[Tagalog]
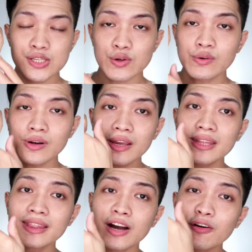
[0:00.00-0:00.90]
So,
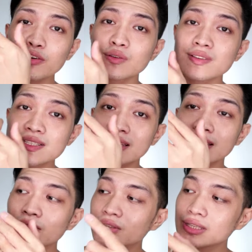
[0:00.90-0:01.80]
right now, yung
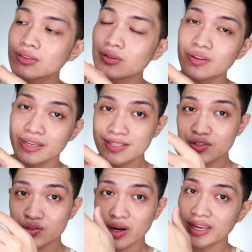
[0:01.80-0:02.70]
skin ko dito
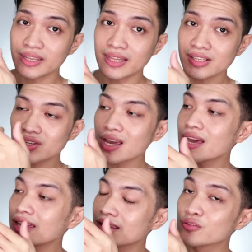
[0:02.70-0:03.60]
is dry na
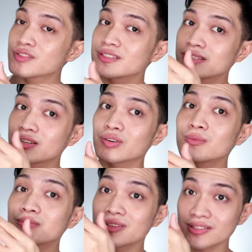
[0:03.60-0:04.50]
siya and yung
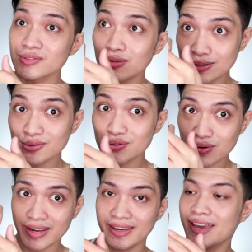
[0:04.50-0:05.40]
serum is also
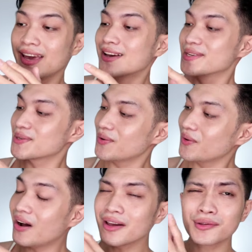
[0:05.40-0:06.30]
dry.
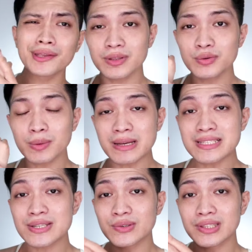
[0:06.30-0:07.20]
So, ayun nga, yung
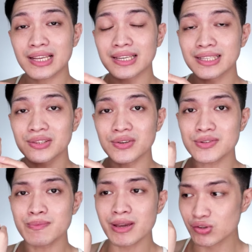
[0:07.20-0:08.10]
napansin ko talaga dito
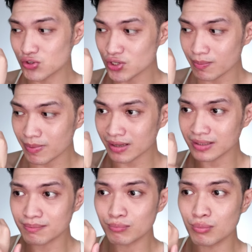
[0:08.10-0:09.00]
is medyo siya
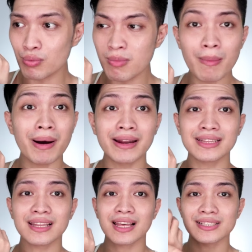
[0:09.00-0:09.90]
parang bumaba
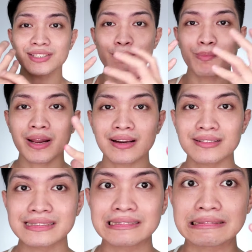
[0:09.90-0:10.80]
na talaga siya. Parang,